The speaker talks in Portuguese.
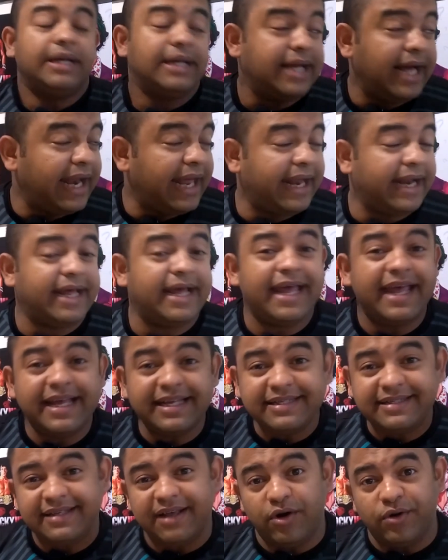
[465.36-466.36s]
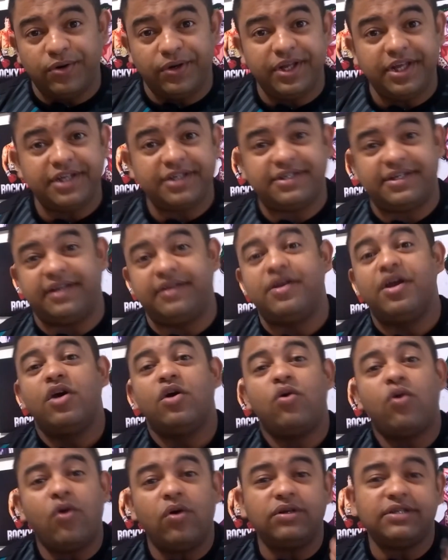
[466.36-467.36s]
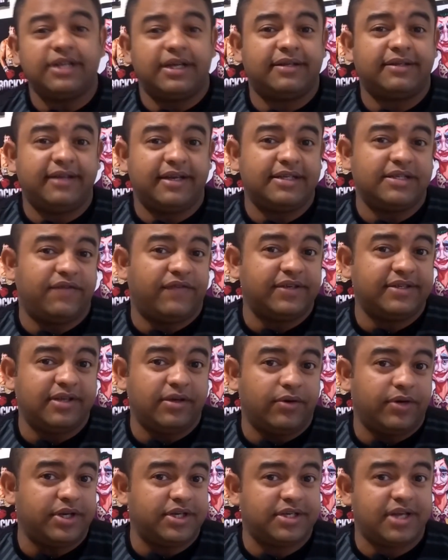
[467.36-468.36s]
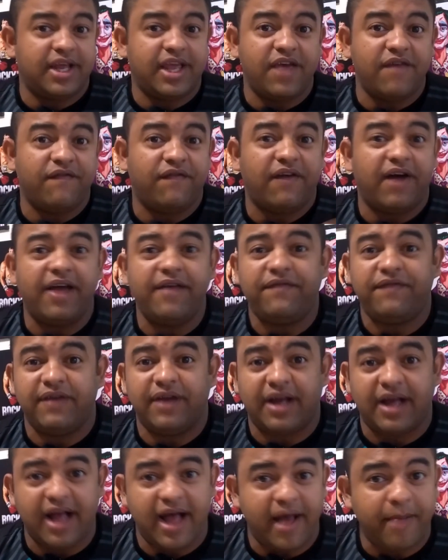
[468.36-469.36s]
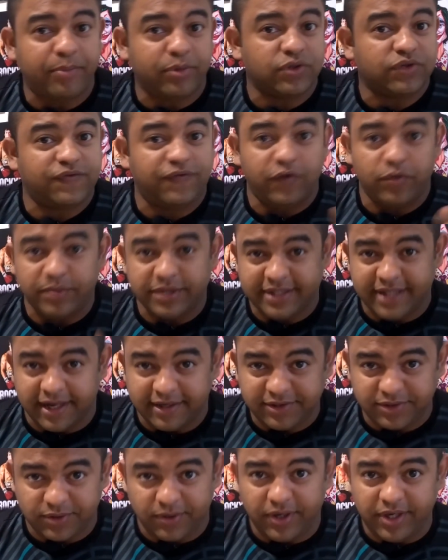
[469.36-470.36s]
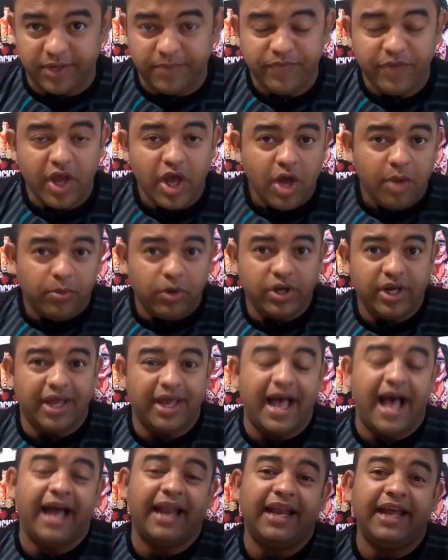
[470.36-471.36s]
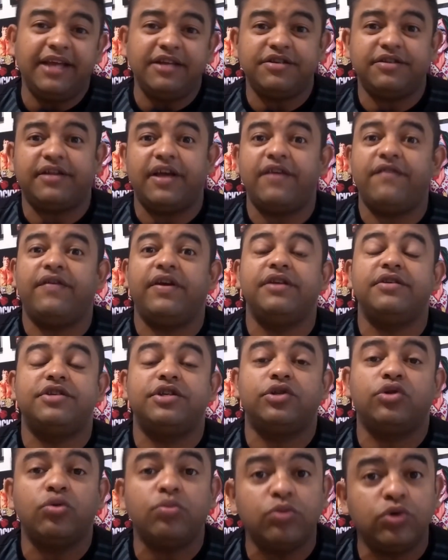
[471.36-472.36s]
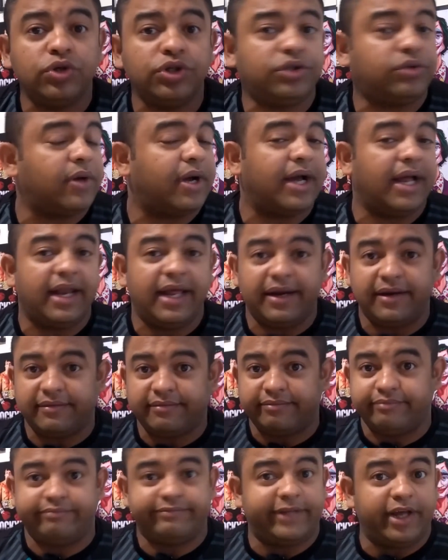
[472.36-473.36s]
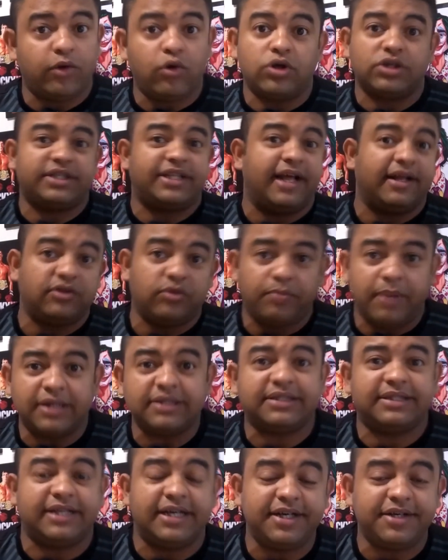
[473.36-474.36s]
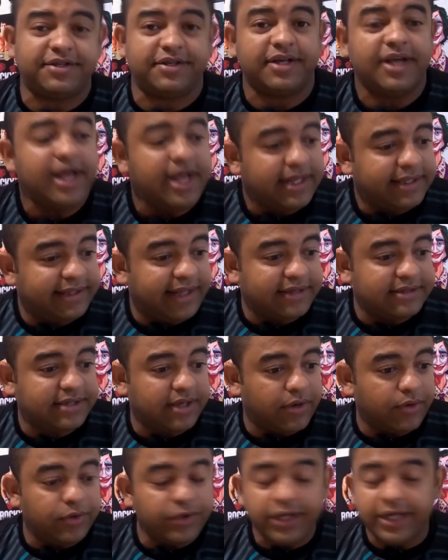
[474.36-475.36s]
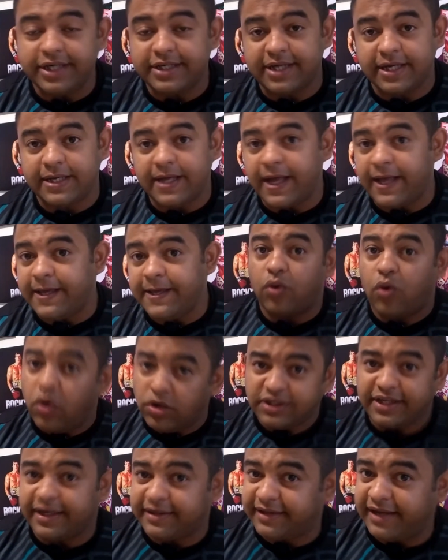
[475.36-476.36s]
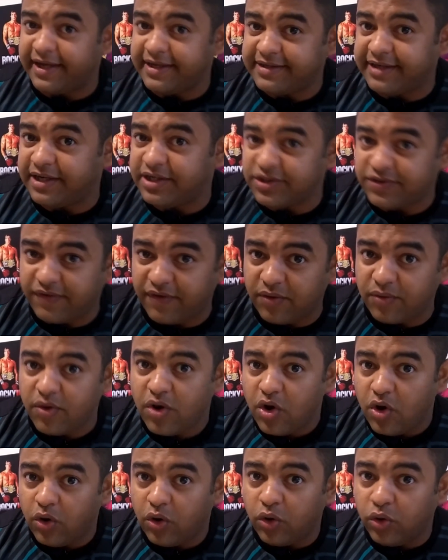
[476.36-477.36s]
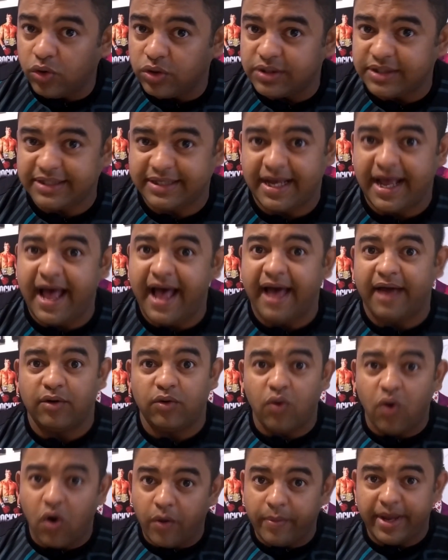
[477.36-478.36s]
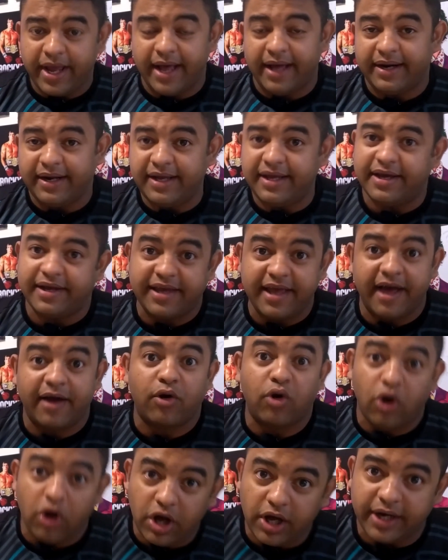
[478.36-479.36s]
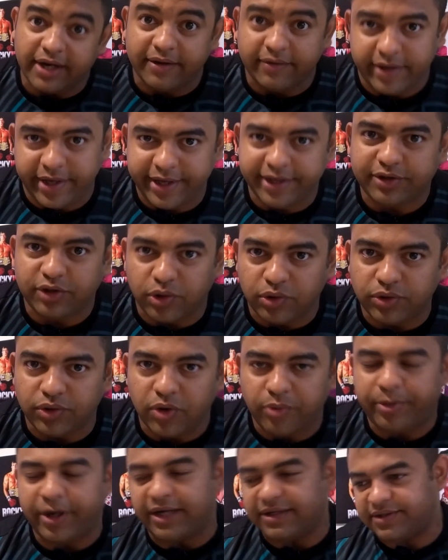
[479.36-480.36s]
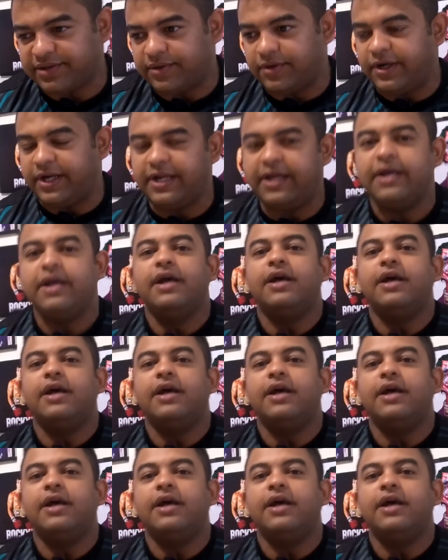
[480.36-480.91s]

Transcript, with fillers: Galera, essa origem com certeza vai ser a origem que vai ficar para os filmes da Sony, porque além de ter vendido muito, a galera ter gostado bastante dessa origem aí, com certeza eles vão usar o Homem-Aranha, que agora retornou para a Sony,